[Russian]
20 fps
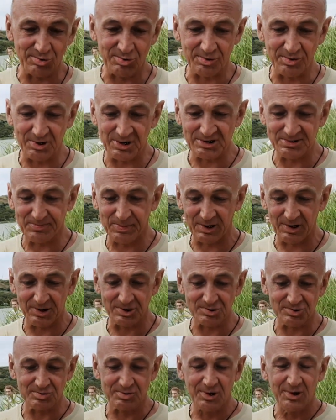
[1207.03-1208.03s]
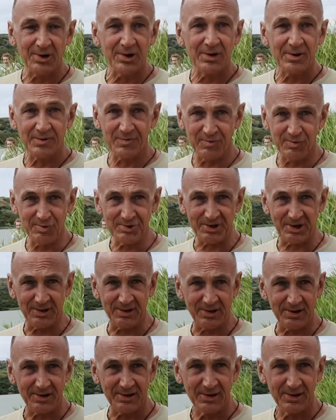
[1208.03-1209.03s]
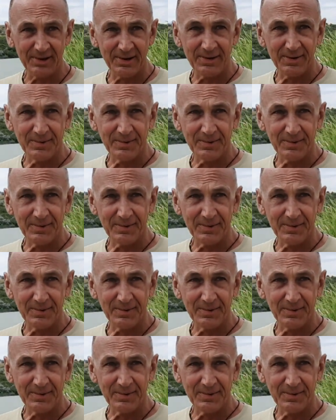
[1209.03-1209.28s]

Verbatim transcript: тонкость покажу. Вот она. Угу.